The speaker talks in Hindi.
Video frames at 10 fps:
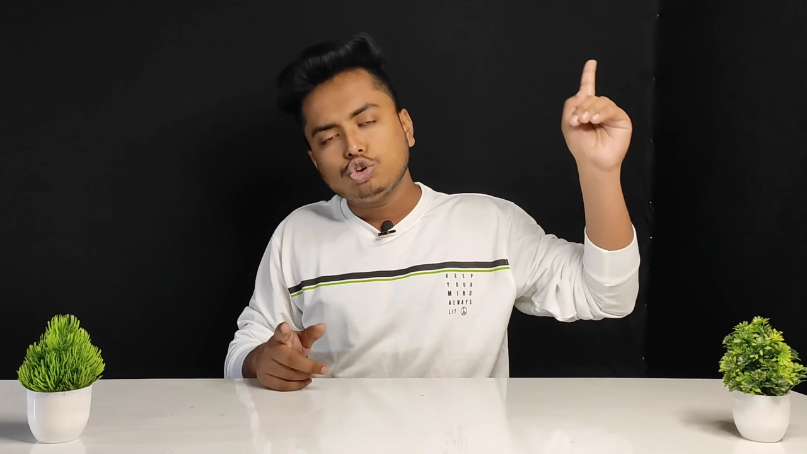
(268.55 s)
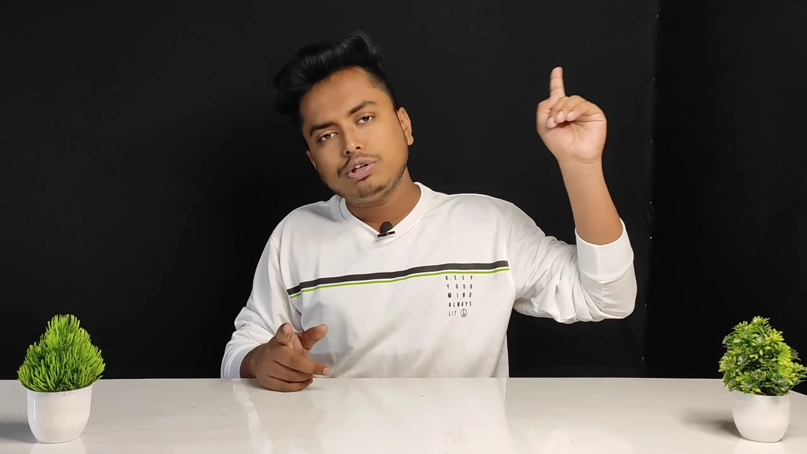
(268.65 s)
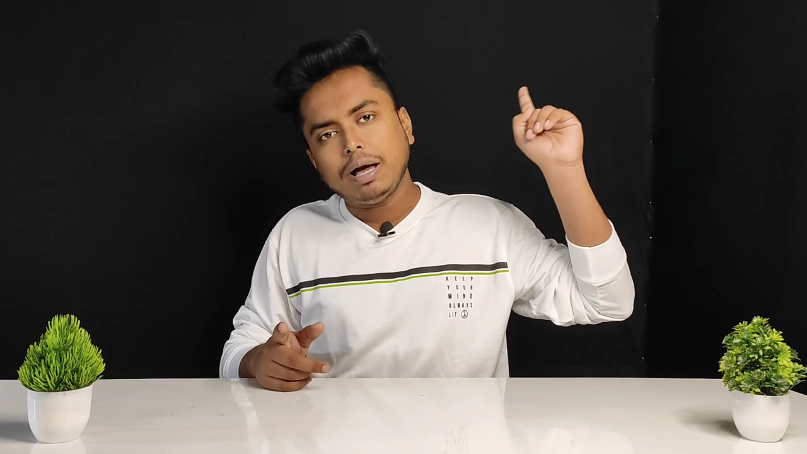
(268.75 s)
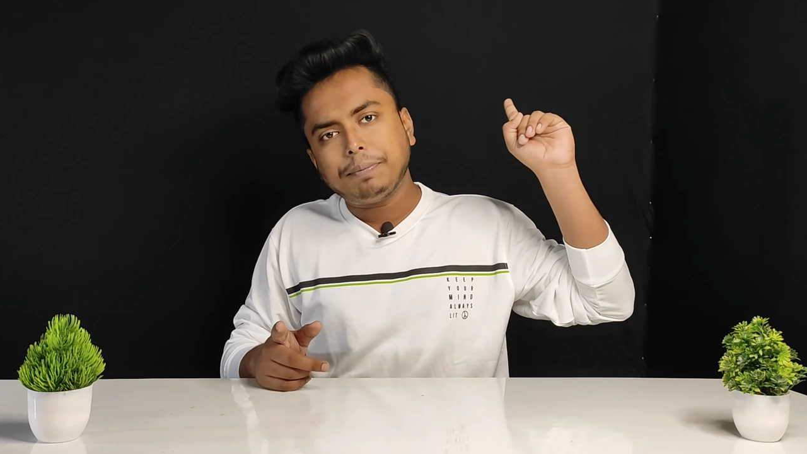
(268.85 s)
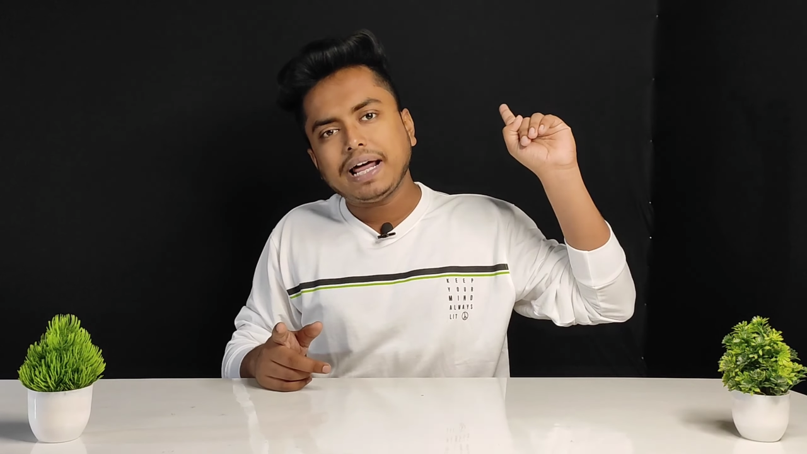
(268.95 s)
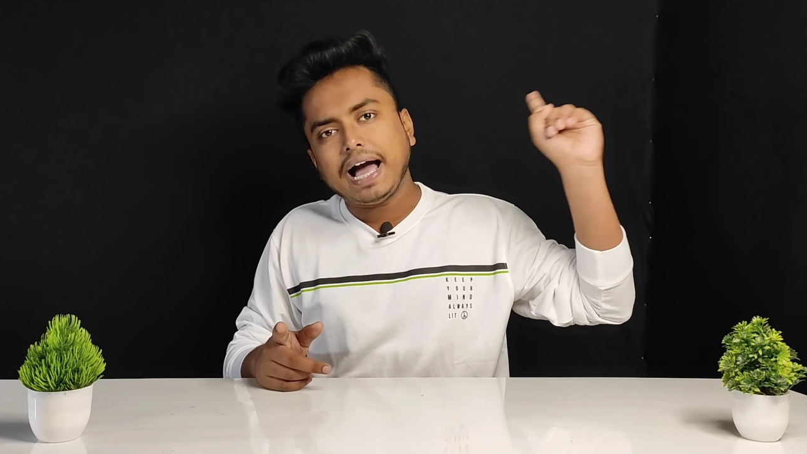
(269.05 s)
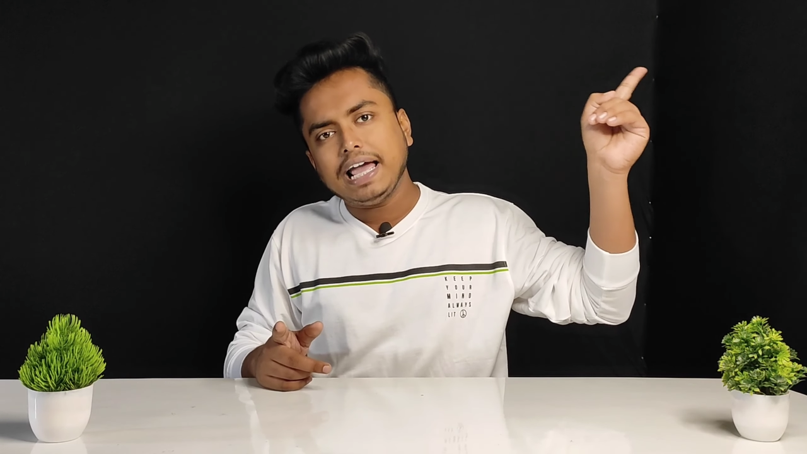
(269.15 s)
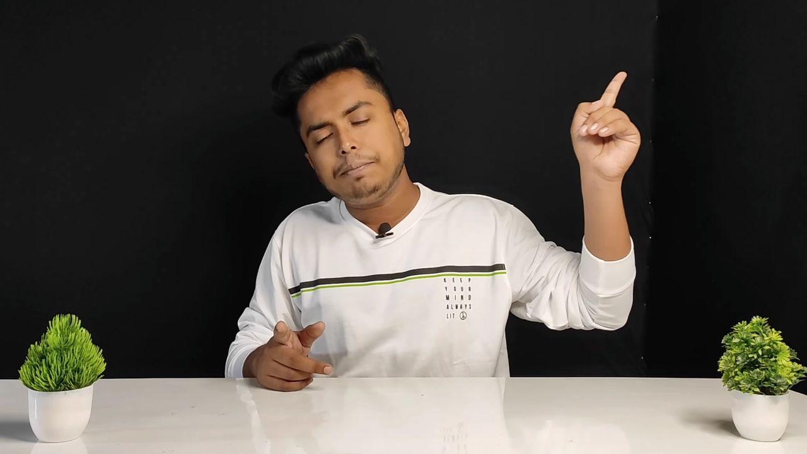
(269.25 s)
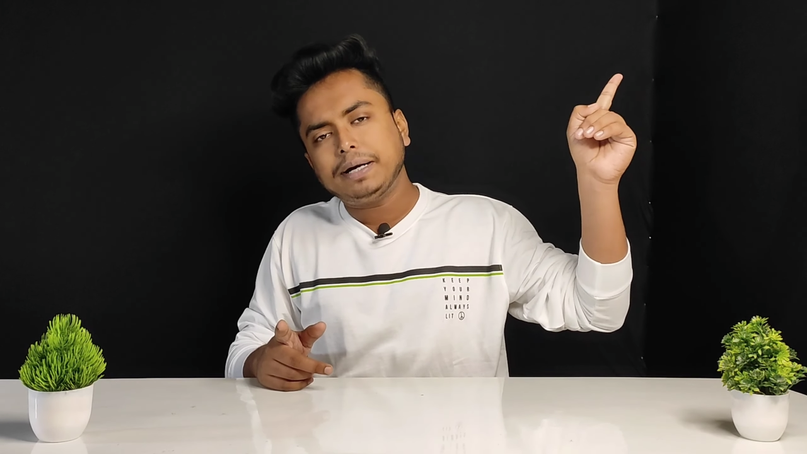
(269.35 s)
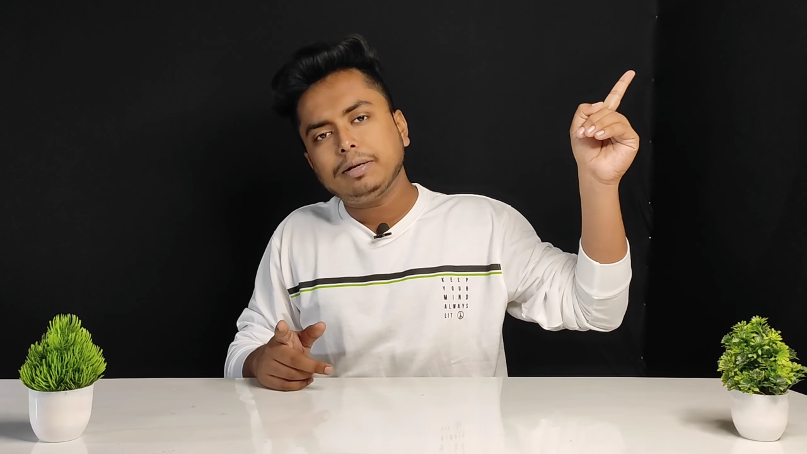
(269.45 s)
तो यहाँ पर
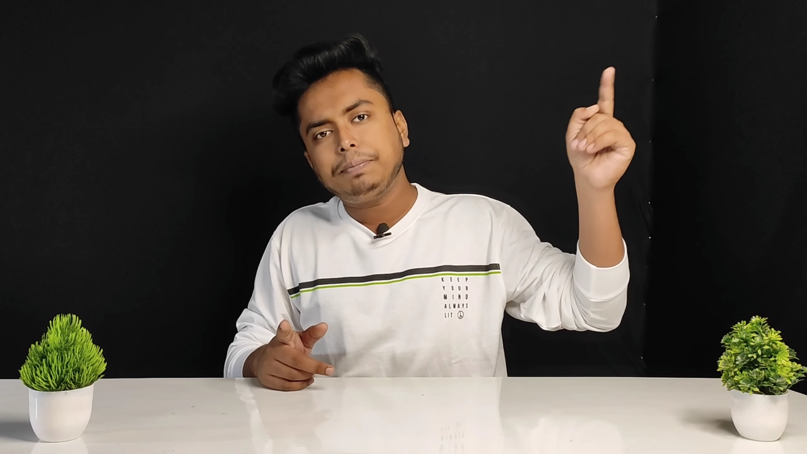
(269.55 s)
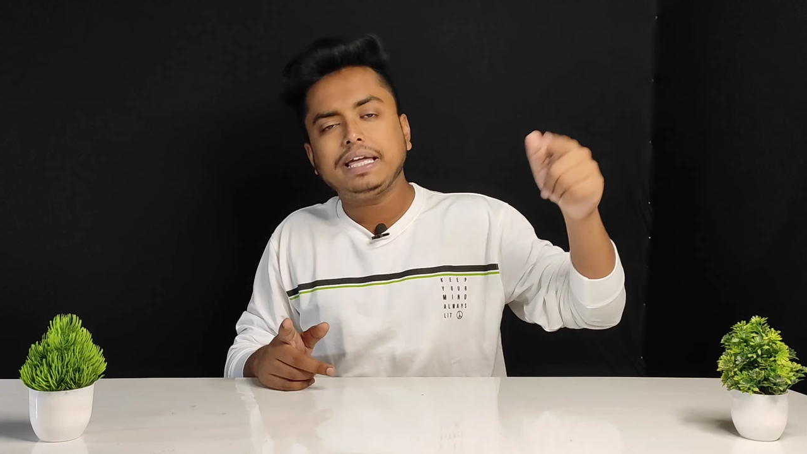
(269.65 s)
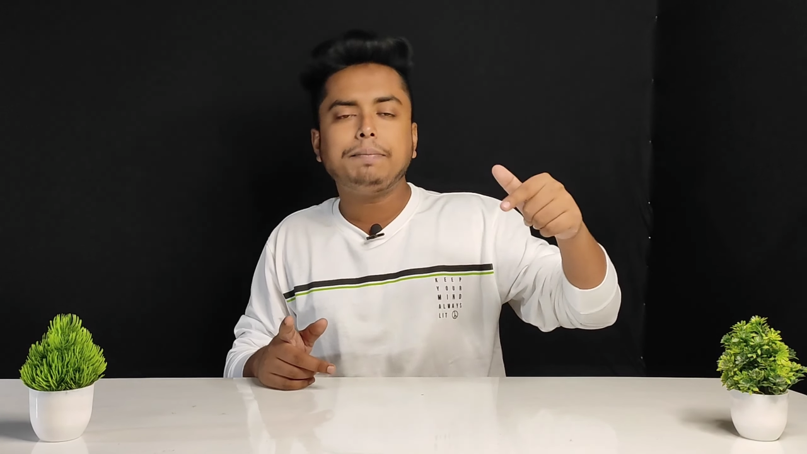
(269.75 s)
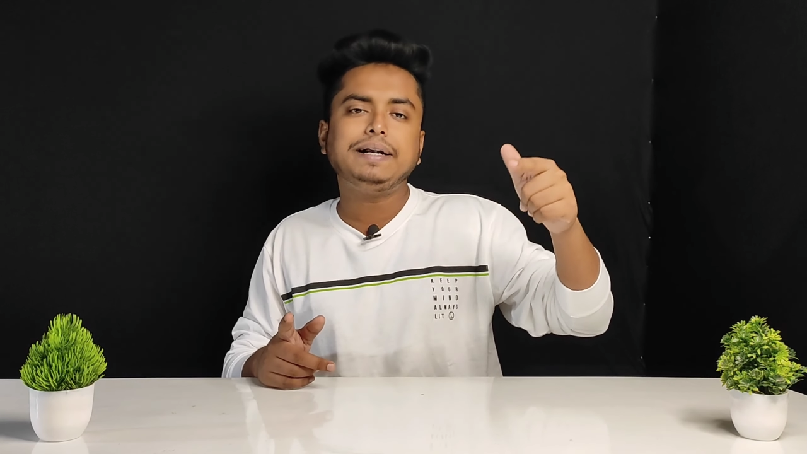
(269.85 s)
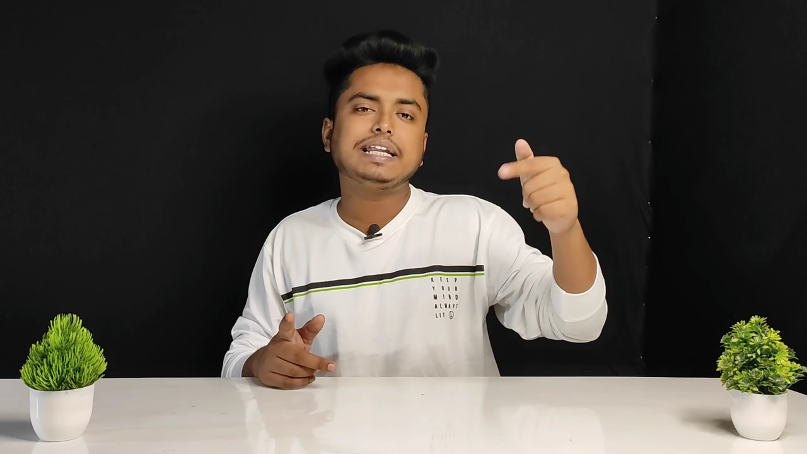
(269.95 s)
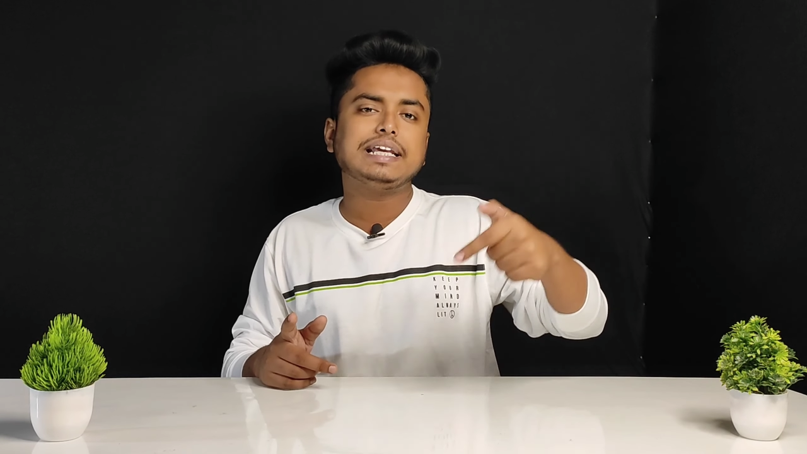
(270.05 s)
आई बटन पे यहाँ पर